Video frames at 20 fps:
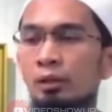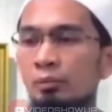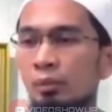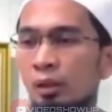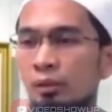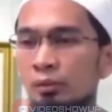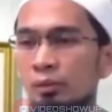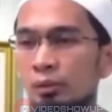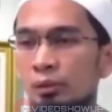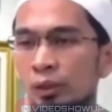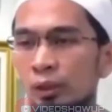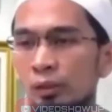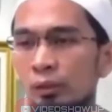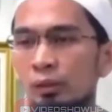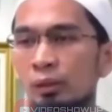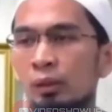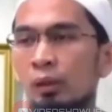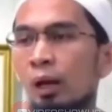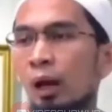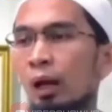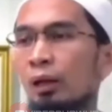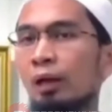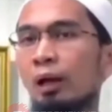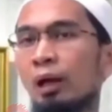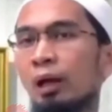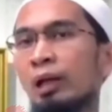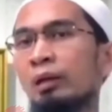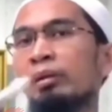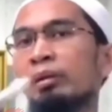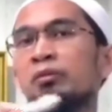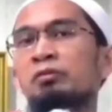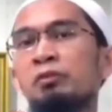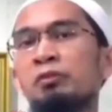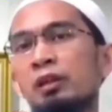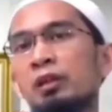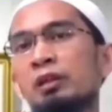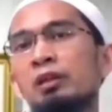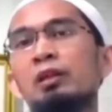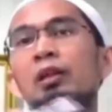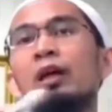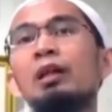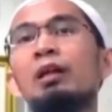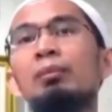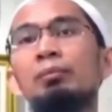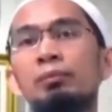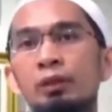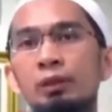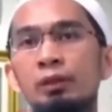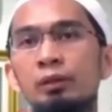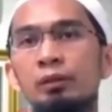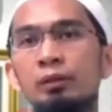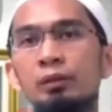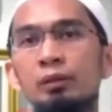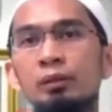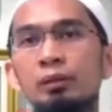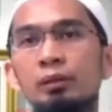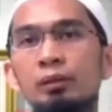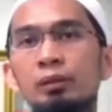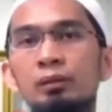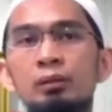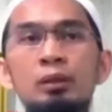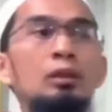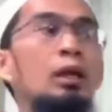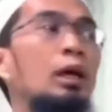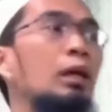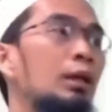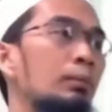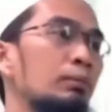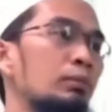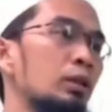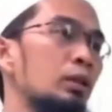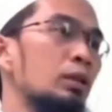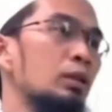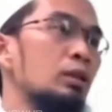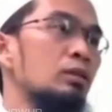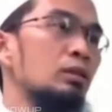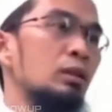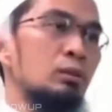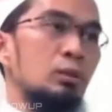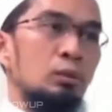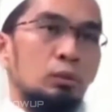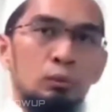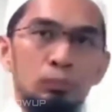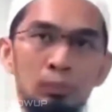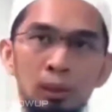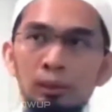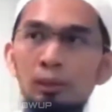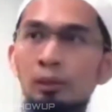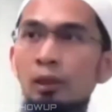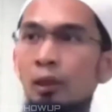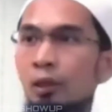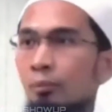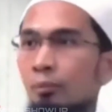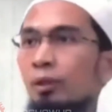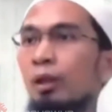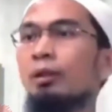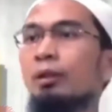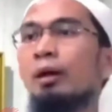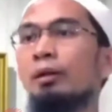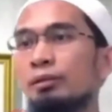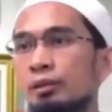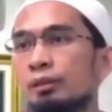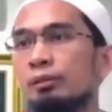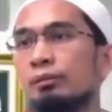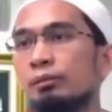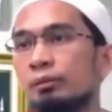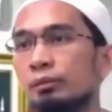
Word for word: dimaksudkan ada kalimat fihi di dalamnya di dalam jadi di satu rumah di dalamnya ada anjing